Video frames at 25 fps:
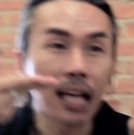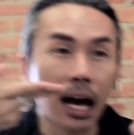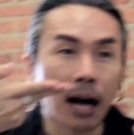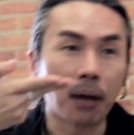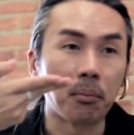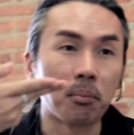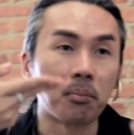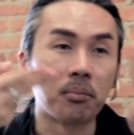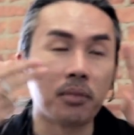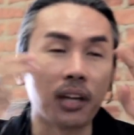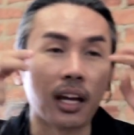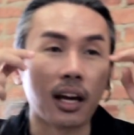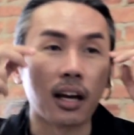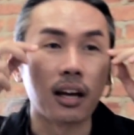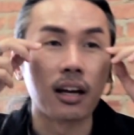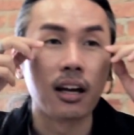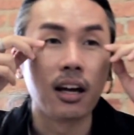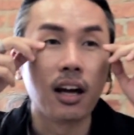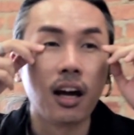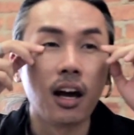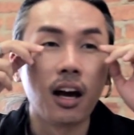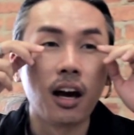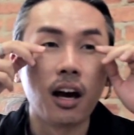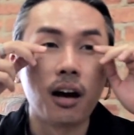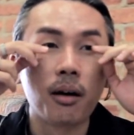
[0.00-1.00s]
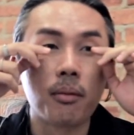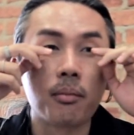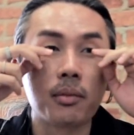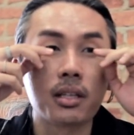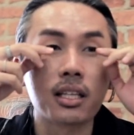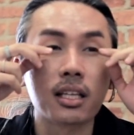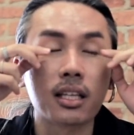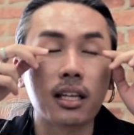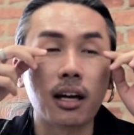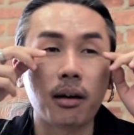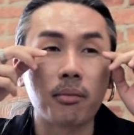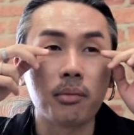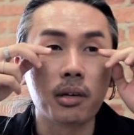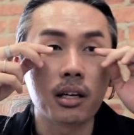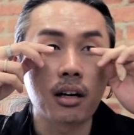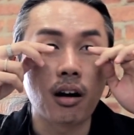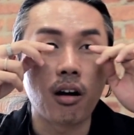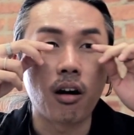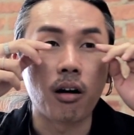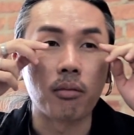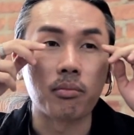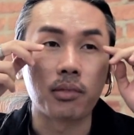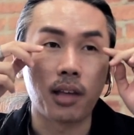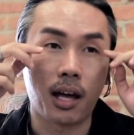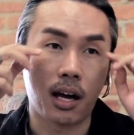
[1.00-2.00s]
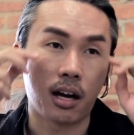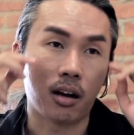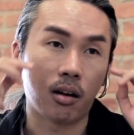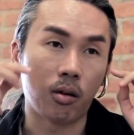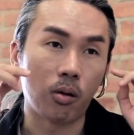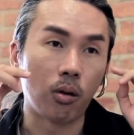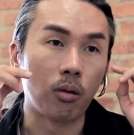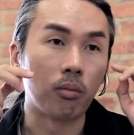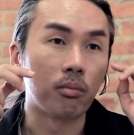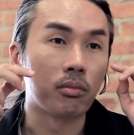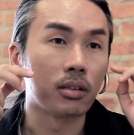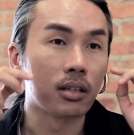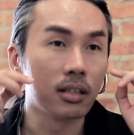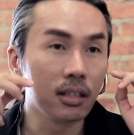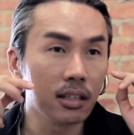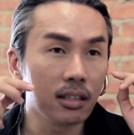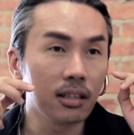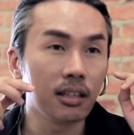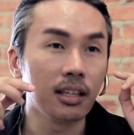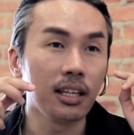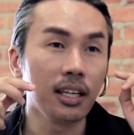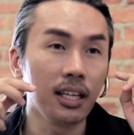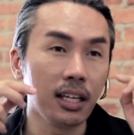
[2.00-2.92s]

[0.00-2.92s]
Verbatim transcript: งดำเนี่ยมันจะทำให้ขอบตาคมขึ้น